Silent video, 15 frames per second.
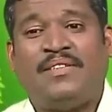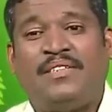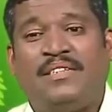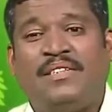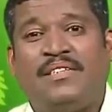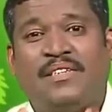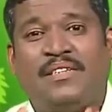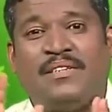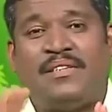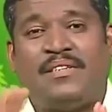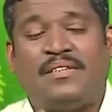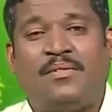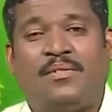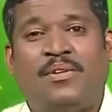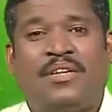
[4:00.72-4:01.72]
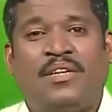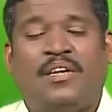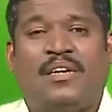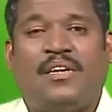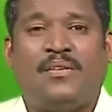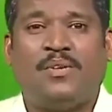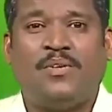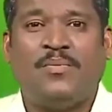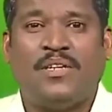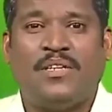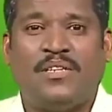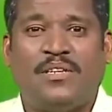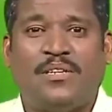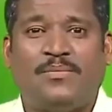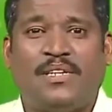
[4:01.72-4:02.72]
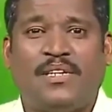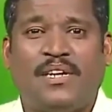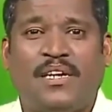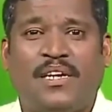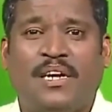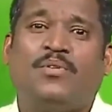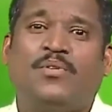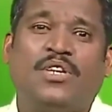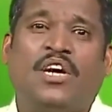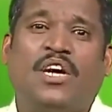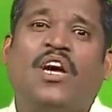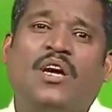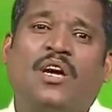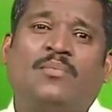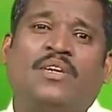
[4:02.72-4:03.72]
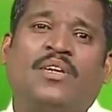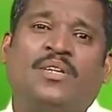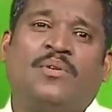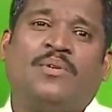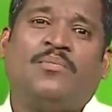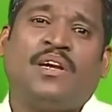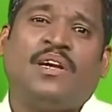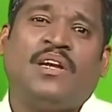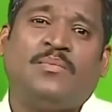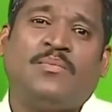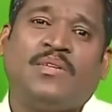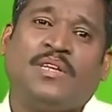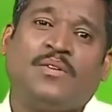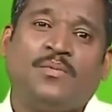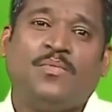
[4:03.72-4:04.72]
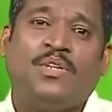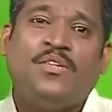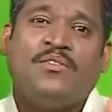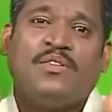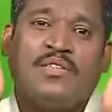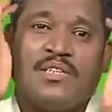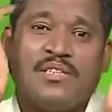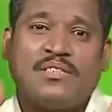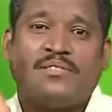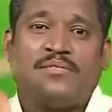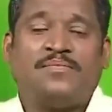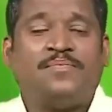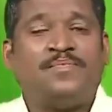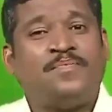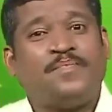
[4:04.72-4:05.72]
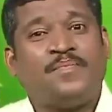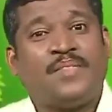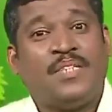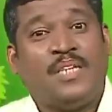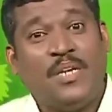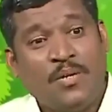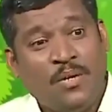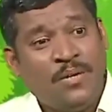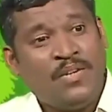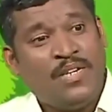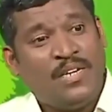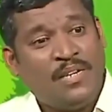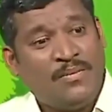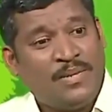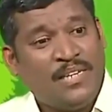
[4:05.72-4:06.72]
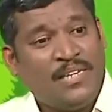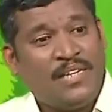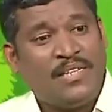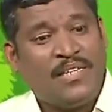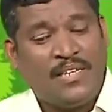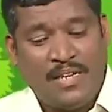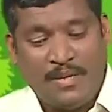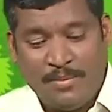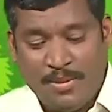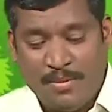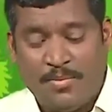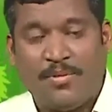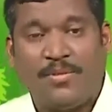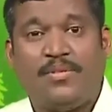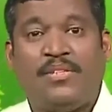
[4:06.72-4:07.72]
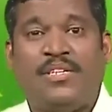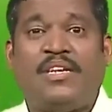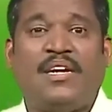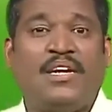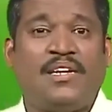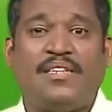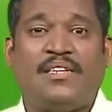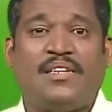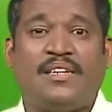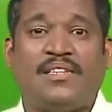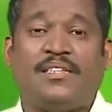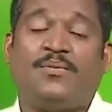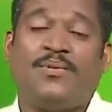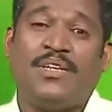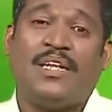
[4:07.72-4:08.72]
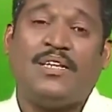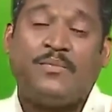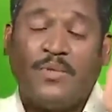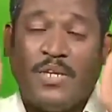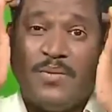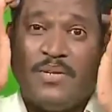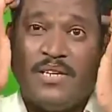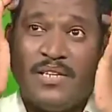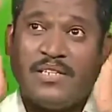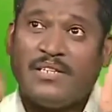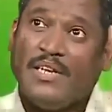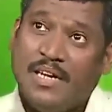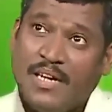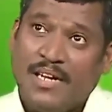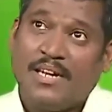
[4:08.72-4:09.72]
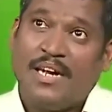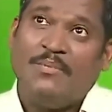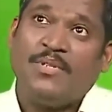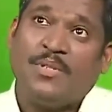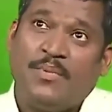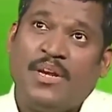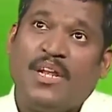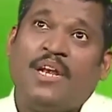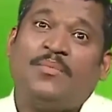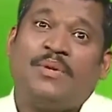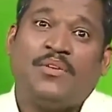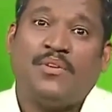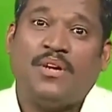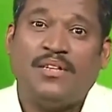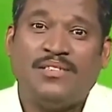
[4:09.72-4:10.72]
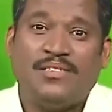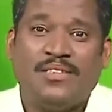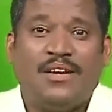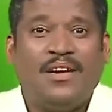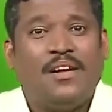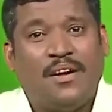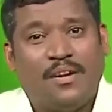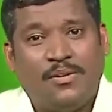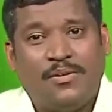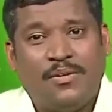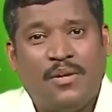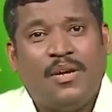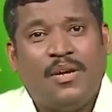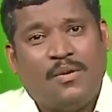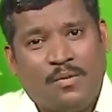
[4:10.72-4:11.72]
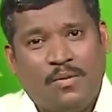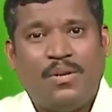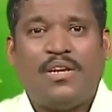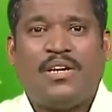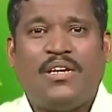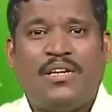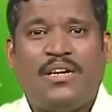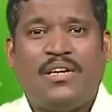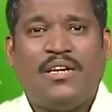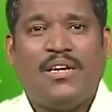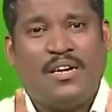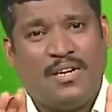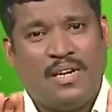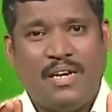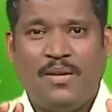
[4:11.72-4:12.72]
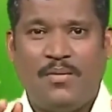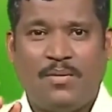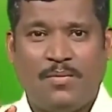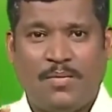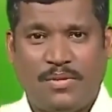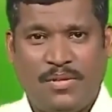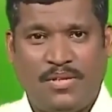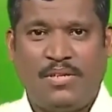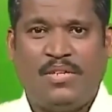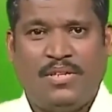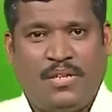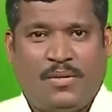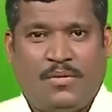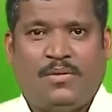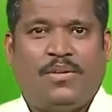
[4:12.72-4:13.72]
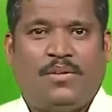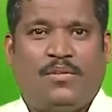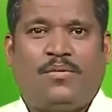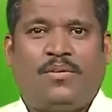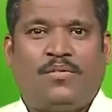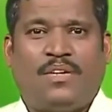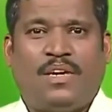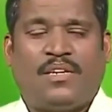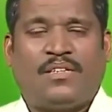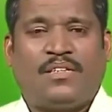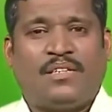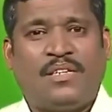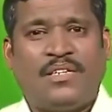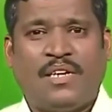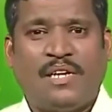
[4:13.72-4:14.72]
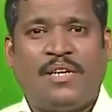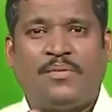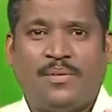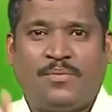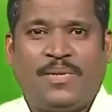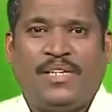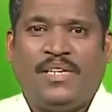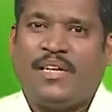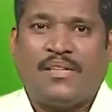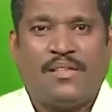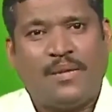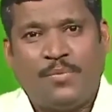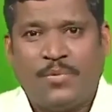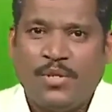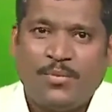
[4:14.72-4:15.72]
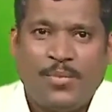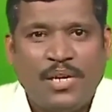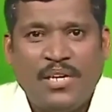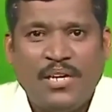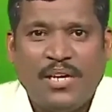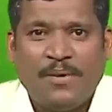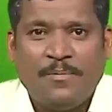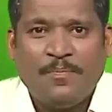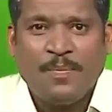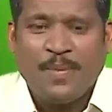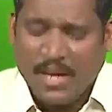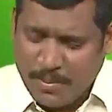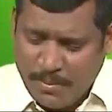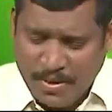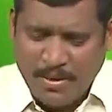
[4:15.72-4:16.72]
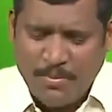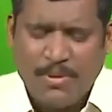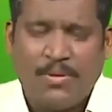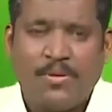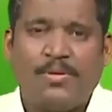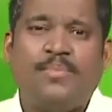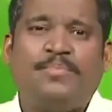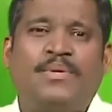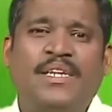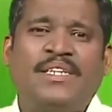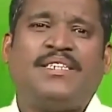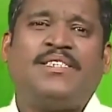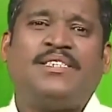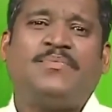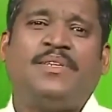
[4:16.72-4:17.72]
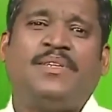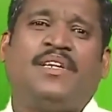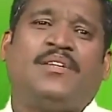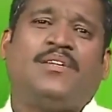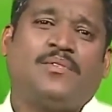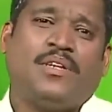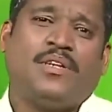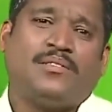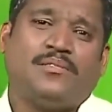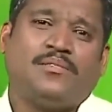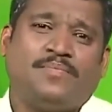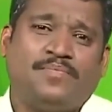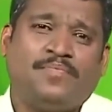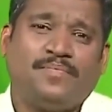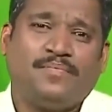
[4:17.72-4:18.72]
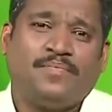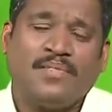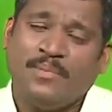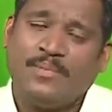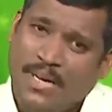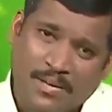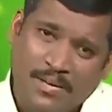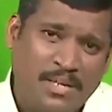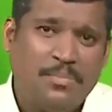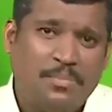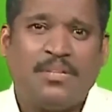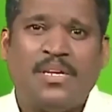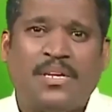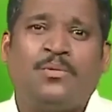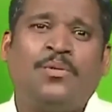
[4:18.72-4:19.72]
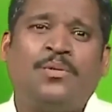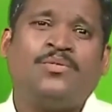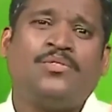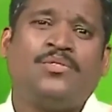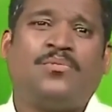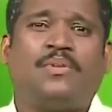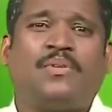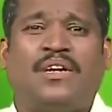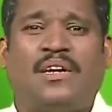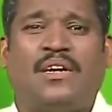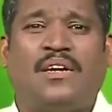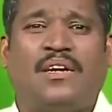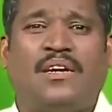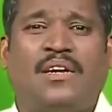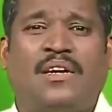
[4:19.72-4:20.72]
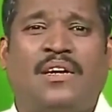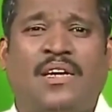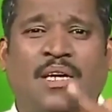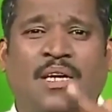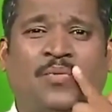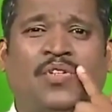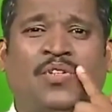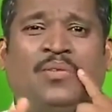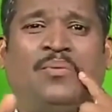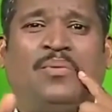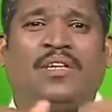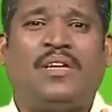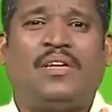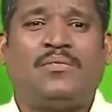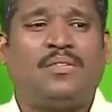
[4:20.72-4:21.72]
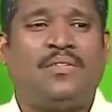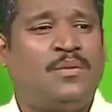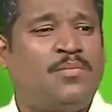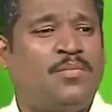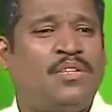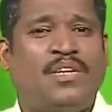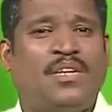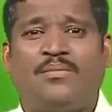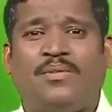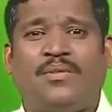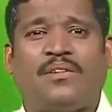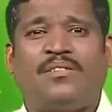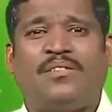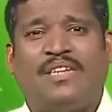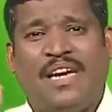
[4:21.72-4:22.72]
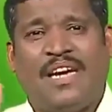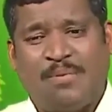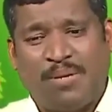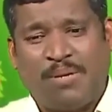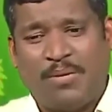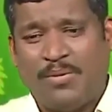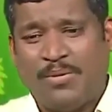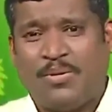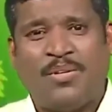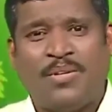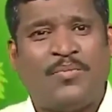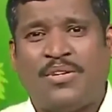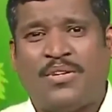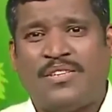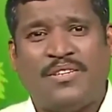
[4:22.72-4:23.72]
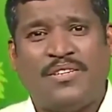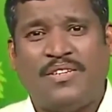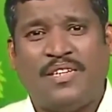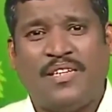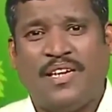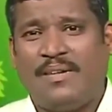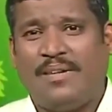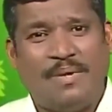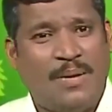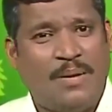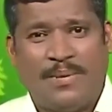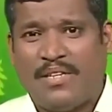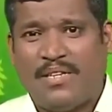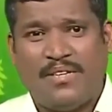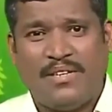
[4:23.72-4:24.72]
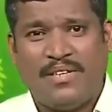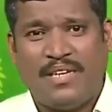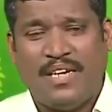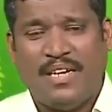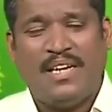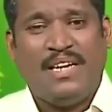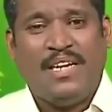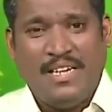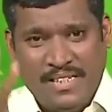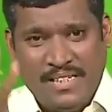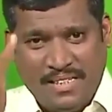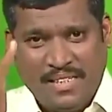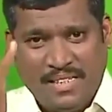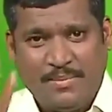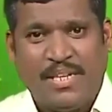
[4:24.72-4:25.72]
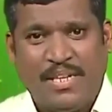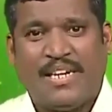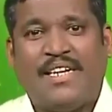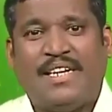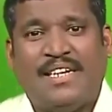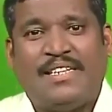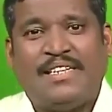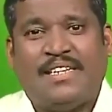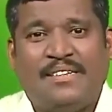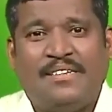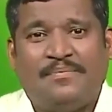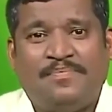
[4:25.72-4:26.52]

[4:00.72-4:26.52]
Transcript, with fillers: வந்து ஒழுங்காக குடும்பம் நடத்தியிருக்க மாட்டாங்க உடனே படித்த பொம்பளைகளை அப்படி தான் ஒரு முடிவுக்கு வந்துடுறது இன்னொரு வீட்டில் படிக்காத கிராமத்து பொண்ணு வந்து நல்லா இருந்திருக்காது உடனே அதை முடிவு பண்ணிடுது கிராமத்து பொண்ணு கல்யாணம் பண்ணக்கூடாதுன்னு ஹலோ உங்களுக்கு என்ன நல்ல ஒரு பொண்ணு உங்கள் கூட வாழ்கிறதுக்கு நல்ல ஒரு பையன் இருந்தால் போதுமா இல்லையா அப்போ என்ன பண்ணணும் ப்ரீ ஜட்ஜ்மெண்ட்டே இருக்கக்கூடாது பல பேர் அப்படி தான் ரூல்ஸ் வச்சுருப்பாங்க என் முரிசை இப்படி தான் இருக்கணும் என் பொண்டாட்டி இப்படி தான் இருக்கணும் ஏகப்பட்ட ரூல்ஸோட பொண்ணை தருவீங்க மாப்பிள்ளை தருவீங்க இந்த ஜென்மத்தில் கிடைக்காதுங்க